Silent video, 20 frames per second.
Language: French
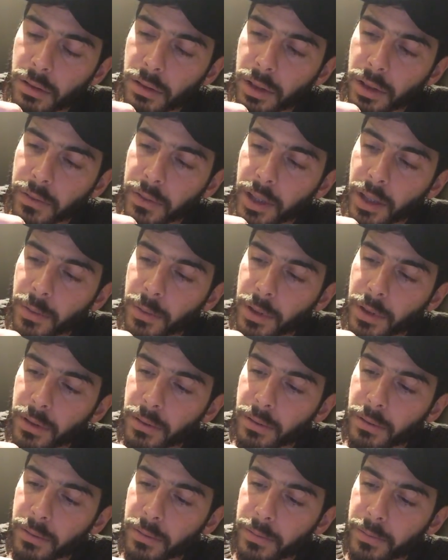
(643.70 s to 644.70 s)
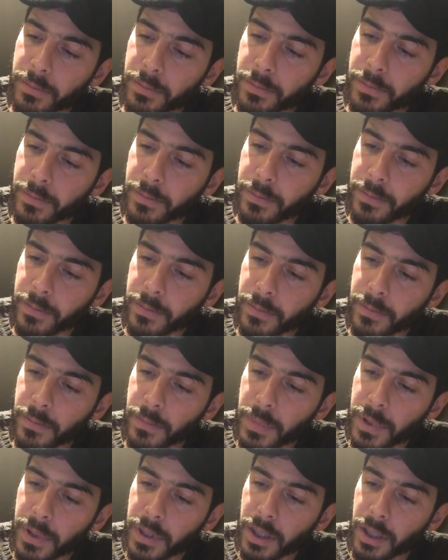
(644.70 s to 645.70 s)
Évidemment non.
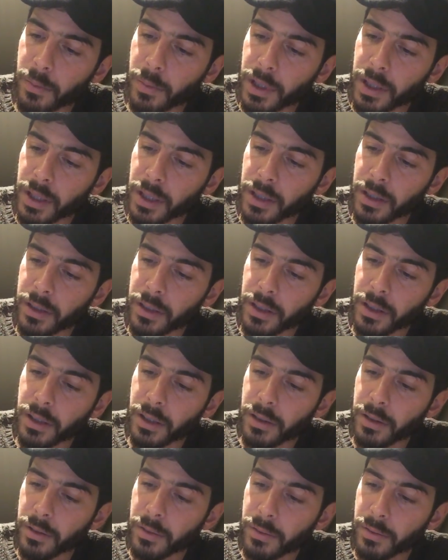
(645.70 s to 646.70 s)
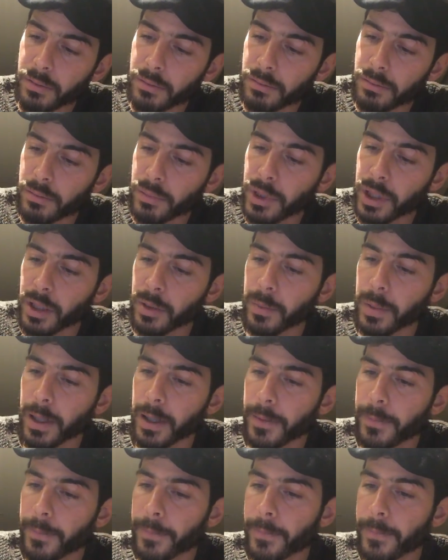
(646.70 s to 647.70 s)
Est-ce qu'il y a une batterie déjà dedans Peut-être
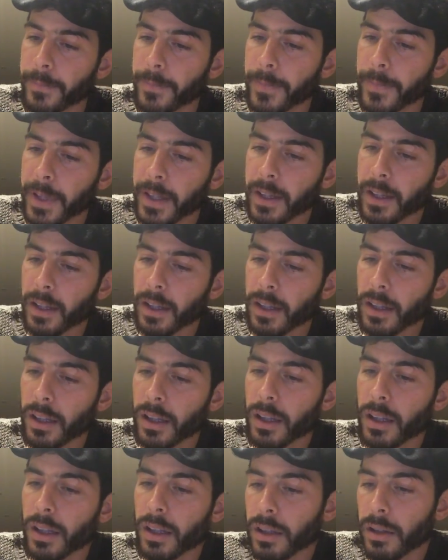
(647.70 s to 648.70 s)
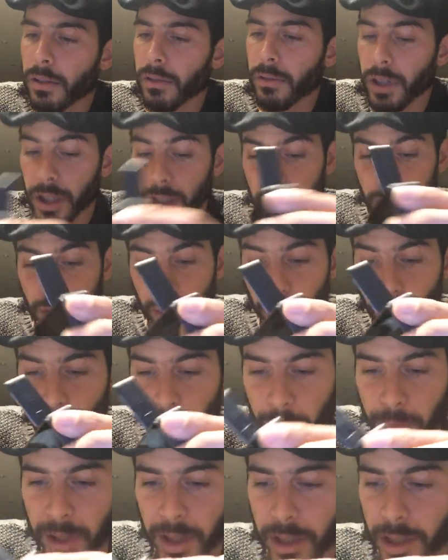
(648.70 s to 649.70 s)
pas. Vous voyez, je vous
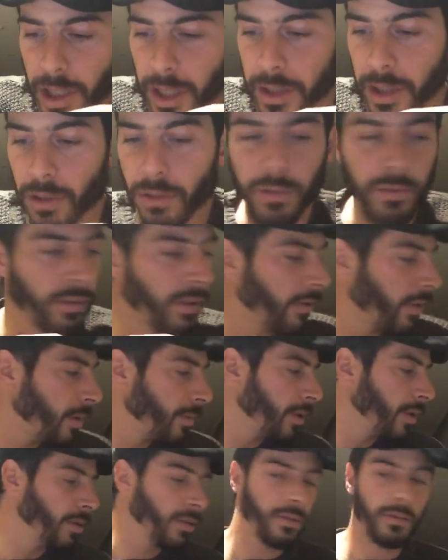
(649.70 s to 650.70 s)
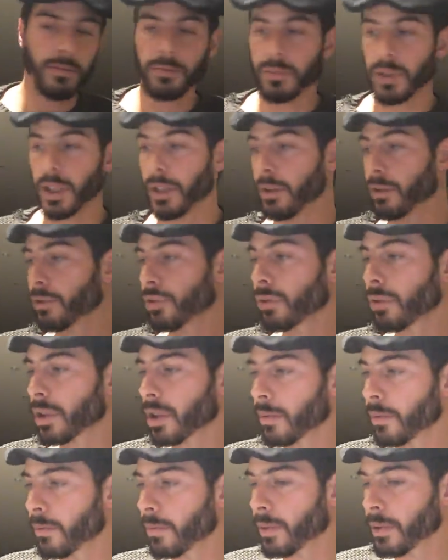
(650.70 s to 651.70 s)
mens pas, hein, je la découvre vraiment. Ben non, je crois
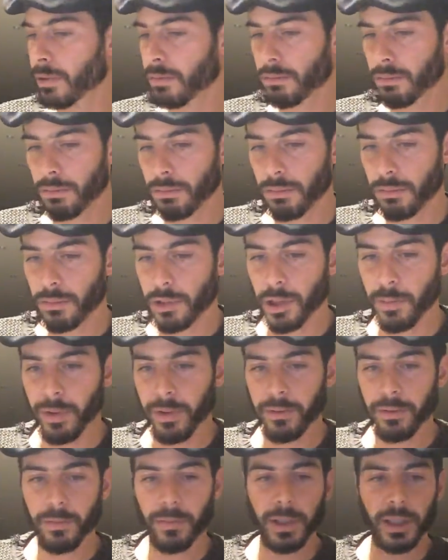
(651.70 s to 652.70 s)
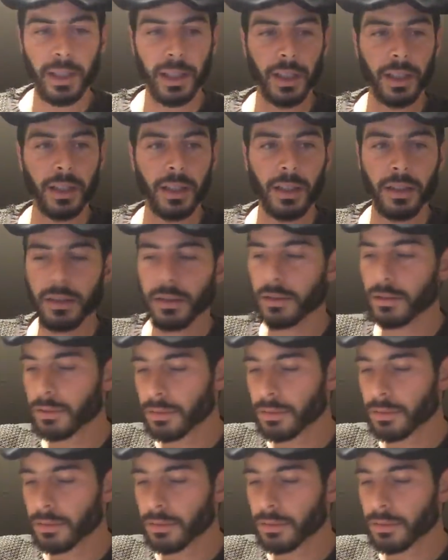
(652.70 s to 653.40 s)
qu'il n'y a même pas. J'ai pas vu de batterie dedans.